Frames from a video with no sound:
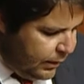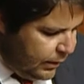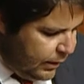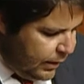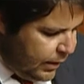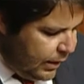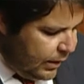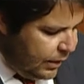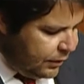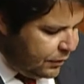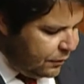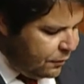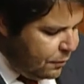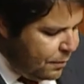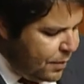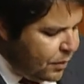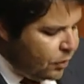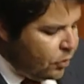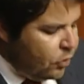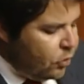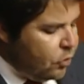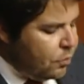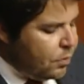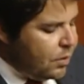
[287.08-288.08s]

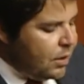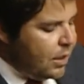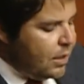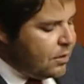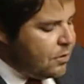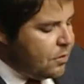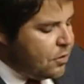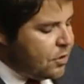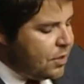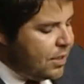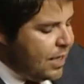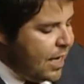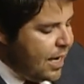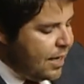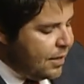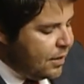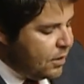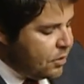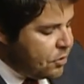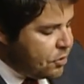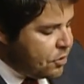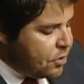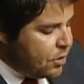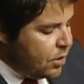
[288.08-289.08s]
Relativamente ao número de ligações
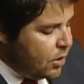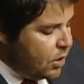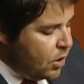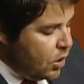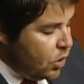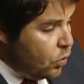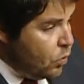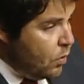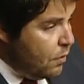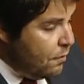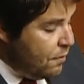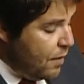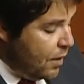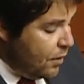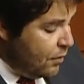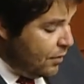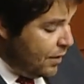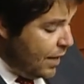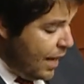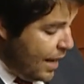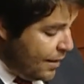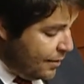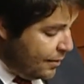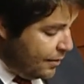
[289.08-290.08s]
diárias, no inverno
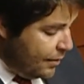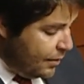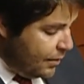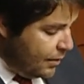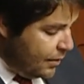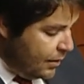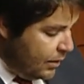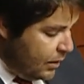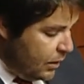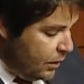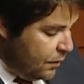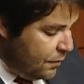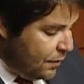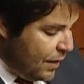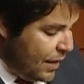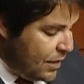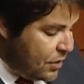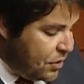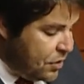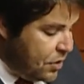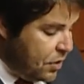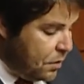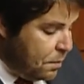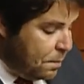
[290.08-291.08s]
IATA deverá
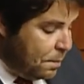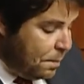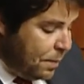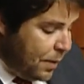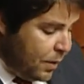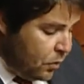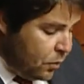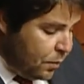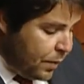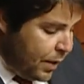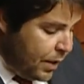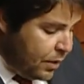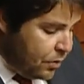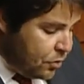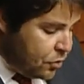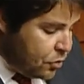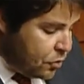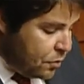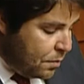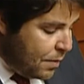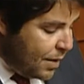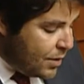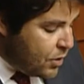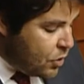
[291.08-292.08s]
existir pelo
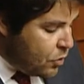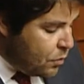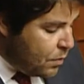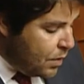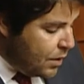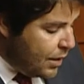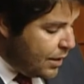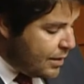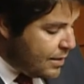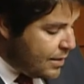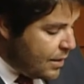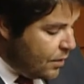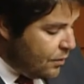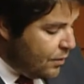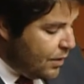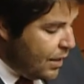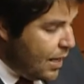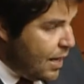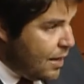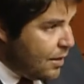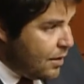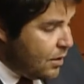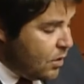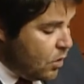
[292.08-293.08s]
menos mais uma ligação
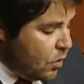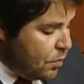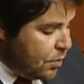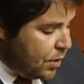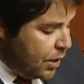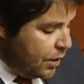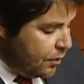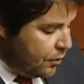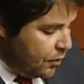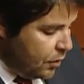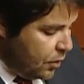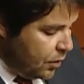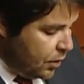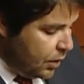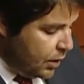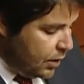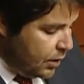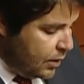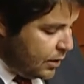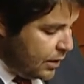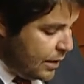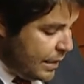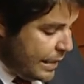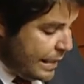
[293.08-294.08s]
diária obrigatória,
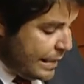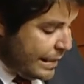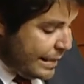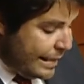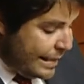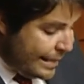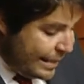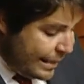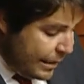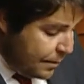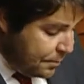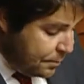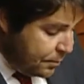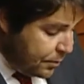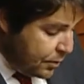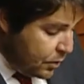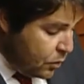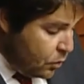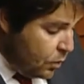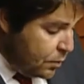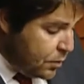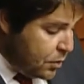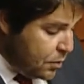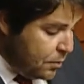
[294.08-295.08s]
sempre
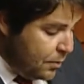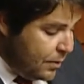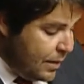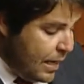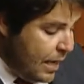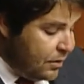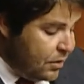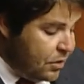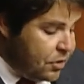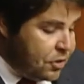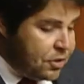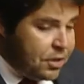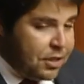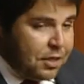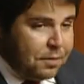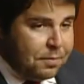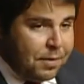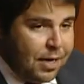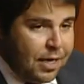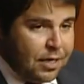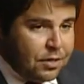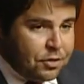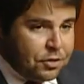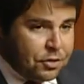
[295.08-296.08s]
com a possibilidade de existirem
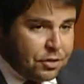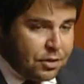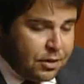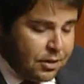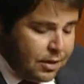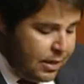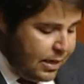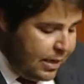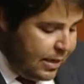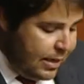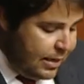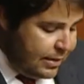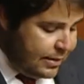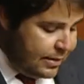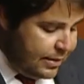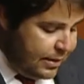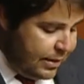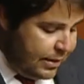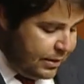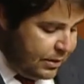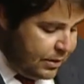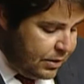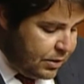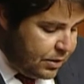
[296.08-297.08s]
mais,
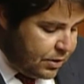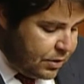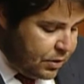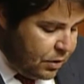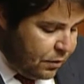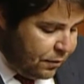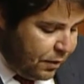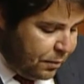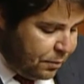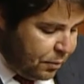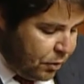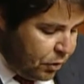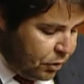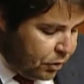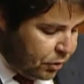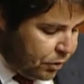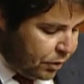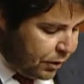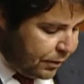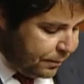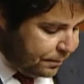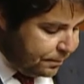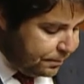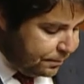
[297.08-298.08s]
assim se houver
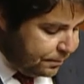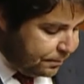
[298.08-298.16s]
procura.